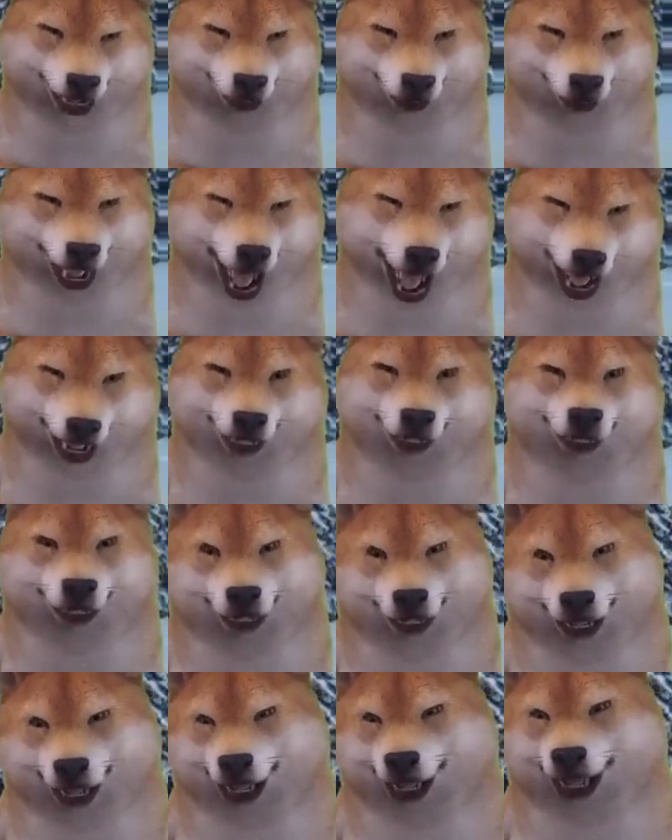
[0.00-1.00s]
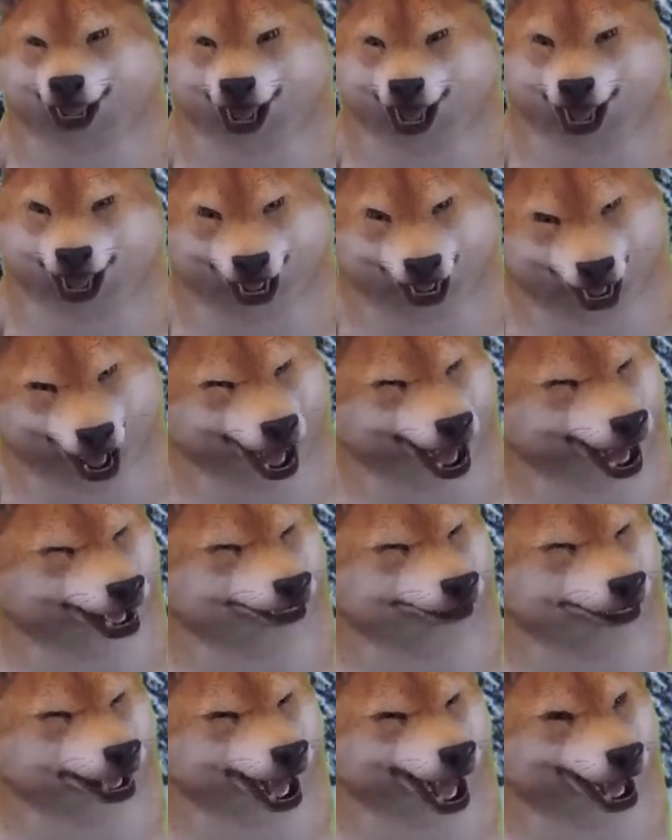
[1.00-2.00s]
去までやれてんのかどう
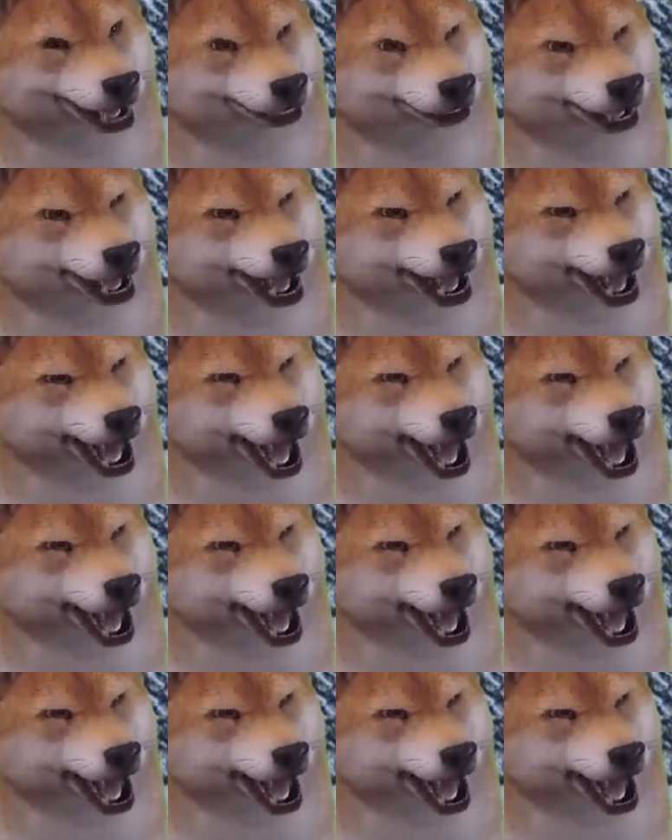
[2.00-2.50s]
かじゃないですか